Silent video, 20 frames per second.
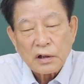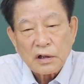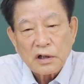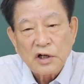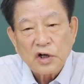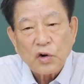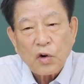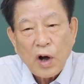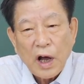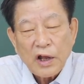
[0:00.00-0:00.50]

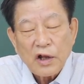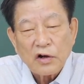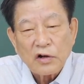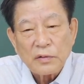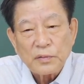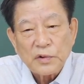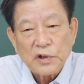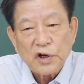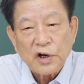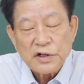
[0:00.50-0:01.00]

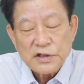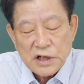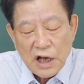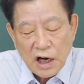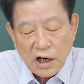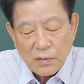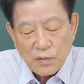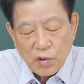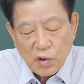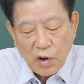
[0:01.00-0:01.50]
그런
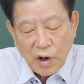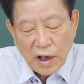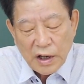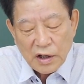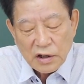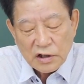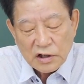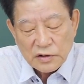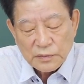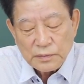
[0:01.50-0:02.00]
사람으로
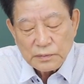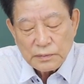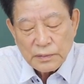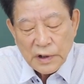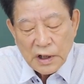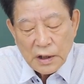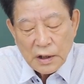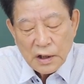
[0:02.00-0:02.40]
하여금